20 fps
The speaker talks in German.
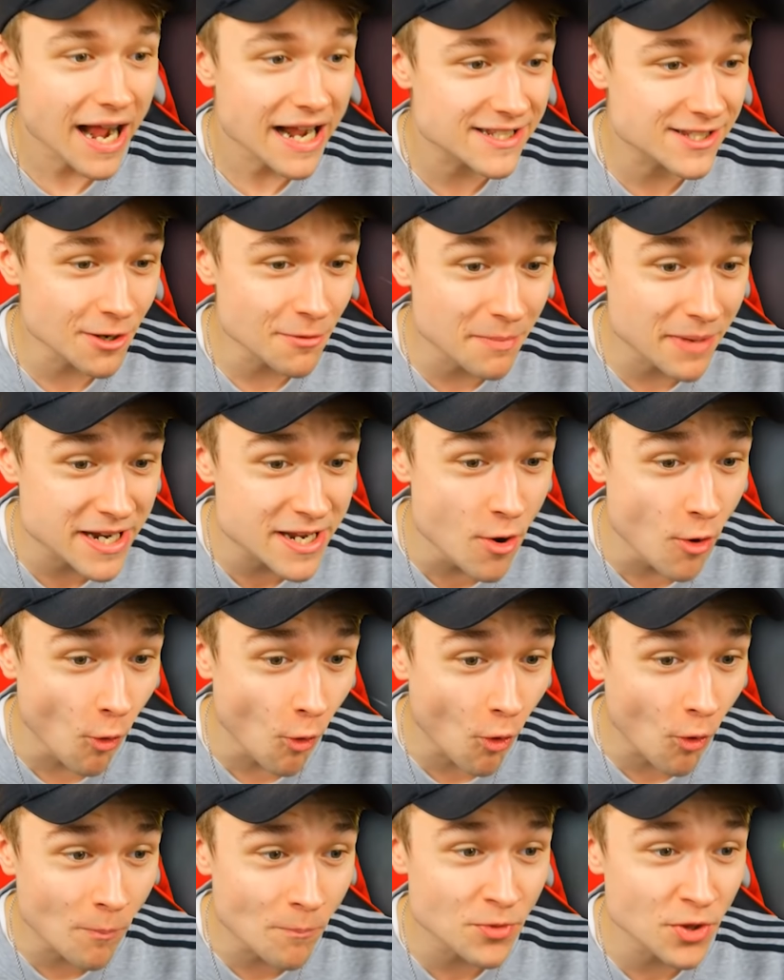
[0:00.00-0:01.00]
Als ob man hier
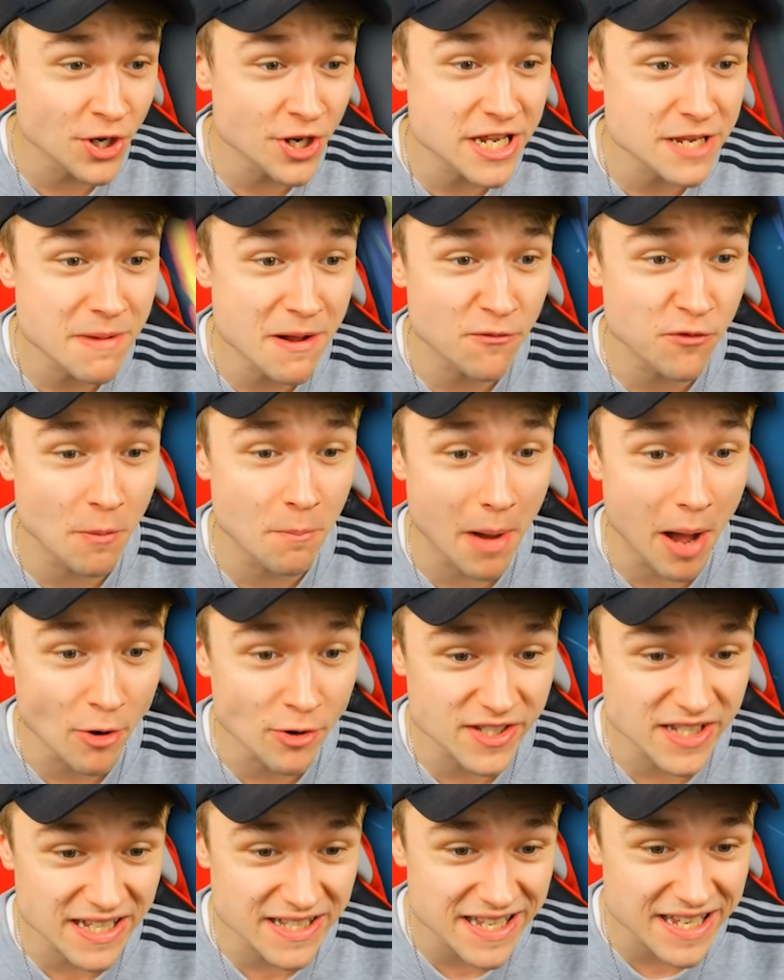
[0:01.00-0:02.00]
oben noch nicht mal vor
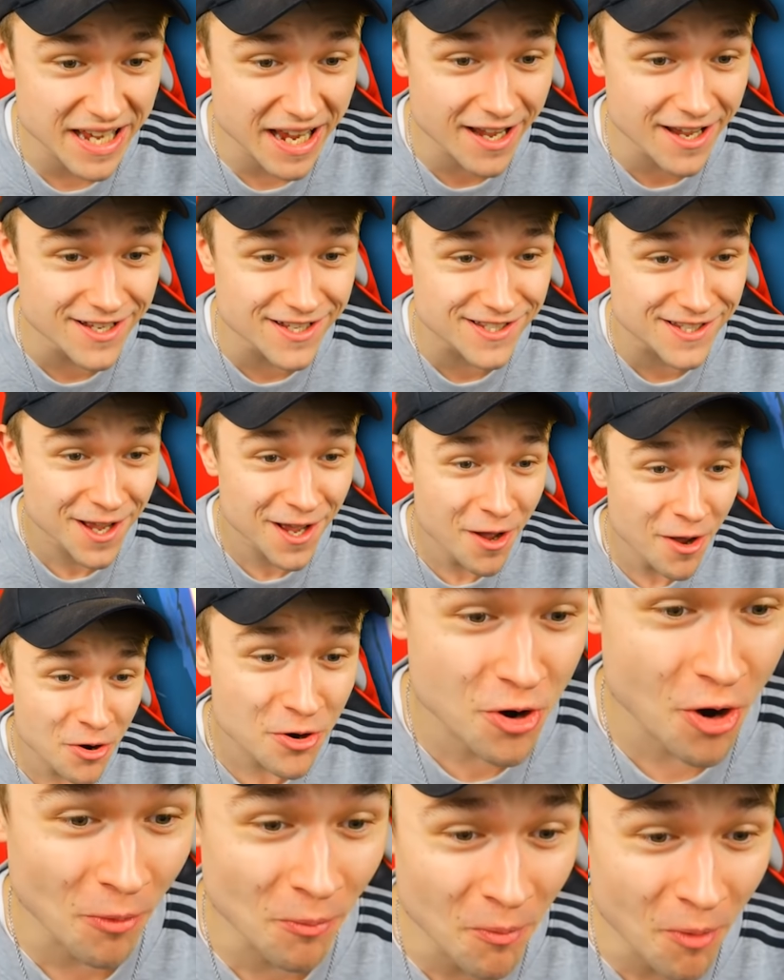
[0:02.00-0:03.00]
Bowser sicher ist.
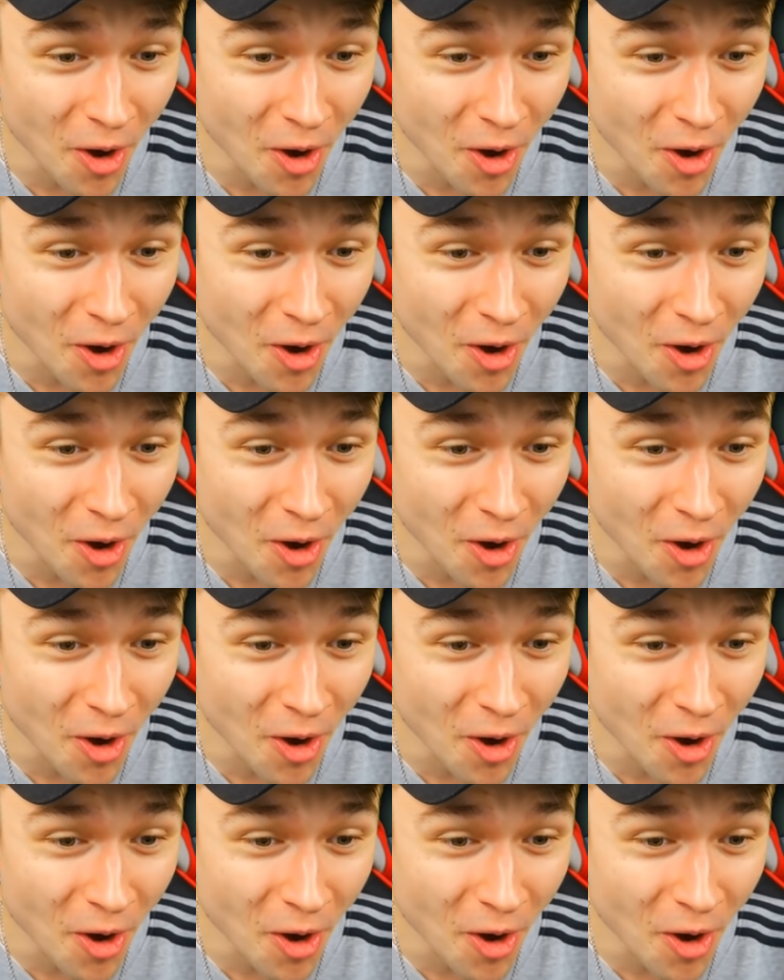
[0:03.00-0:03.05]
Come